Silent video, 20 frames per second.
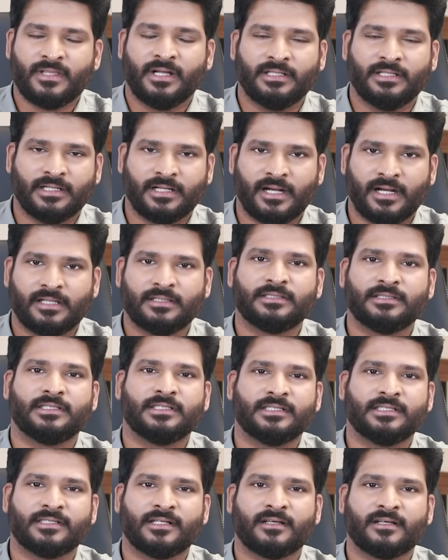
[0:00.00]
அதை
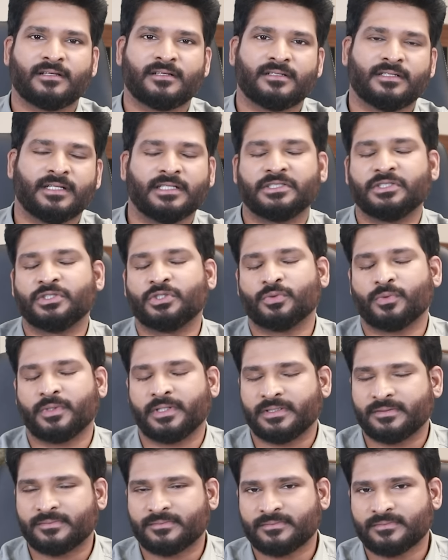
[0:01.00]
கடந்துட்டீங்கன்னா நத்திங் டு
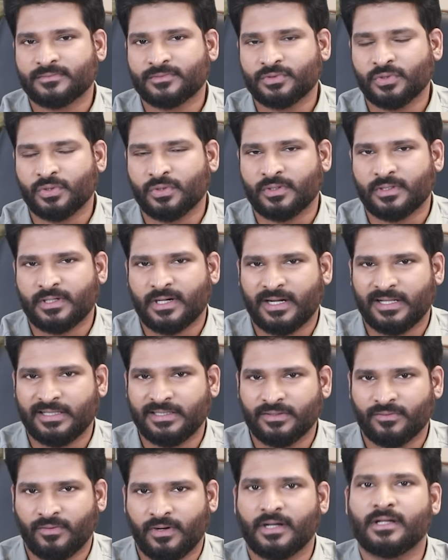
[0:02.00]
வரி ஸோ
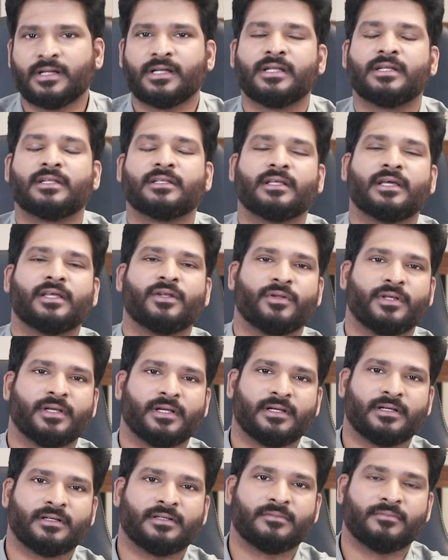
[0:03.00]
கடந்து வாங்கன்றது தான் என்னுடைய
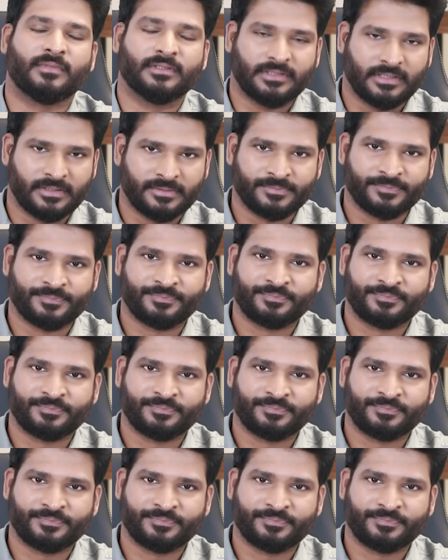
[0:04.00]
பதில்